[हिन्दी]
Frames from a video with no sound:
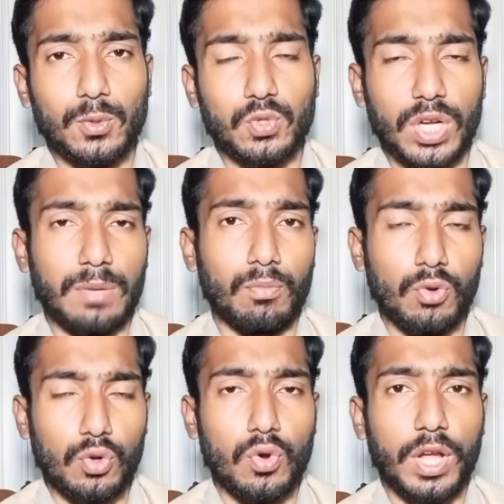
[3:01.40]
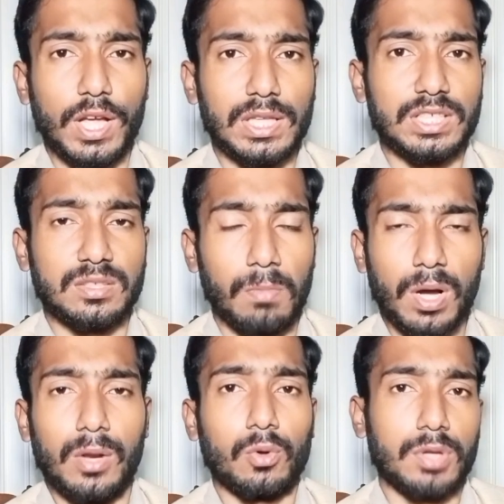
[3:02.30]
एक दूसरे मुल्कों के अंदर
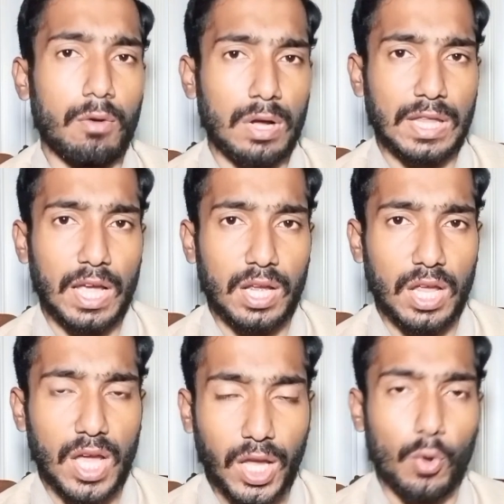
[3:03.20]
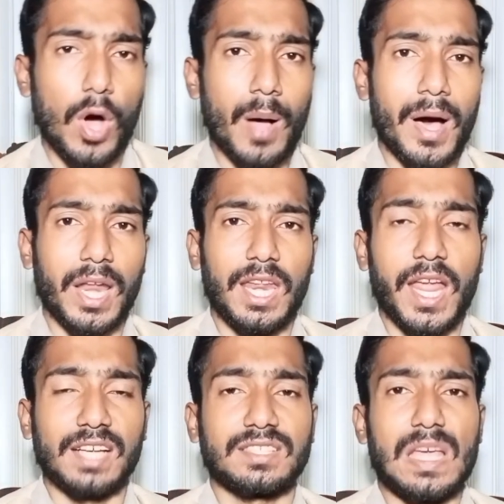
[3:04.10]
स्मगल होता हुआ देख रही है क्यों हमारी
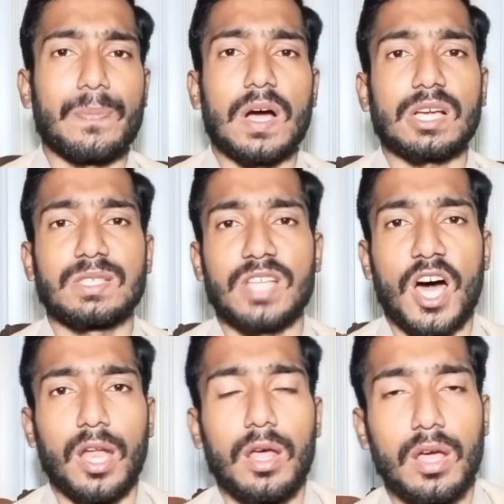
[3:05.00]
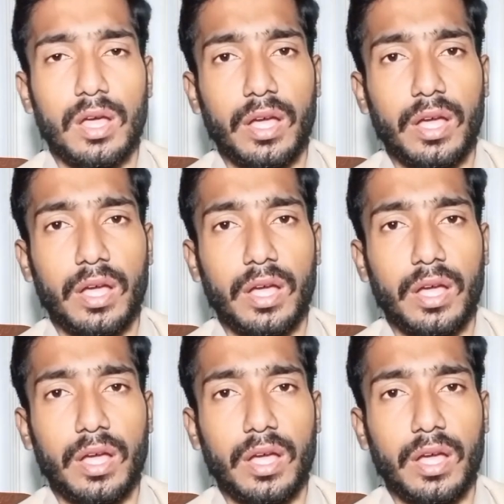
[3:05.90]
रियासत पाकिस्तान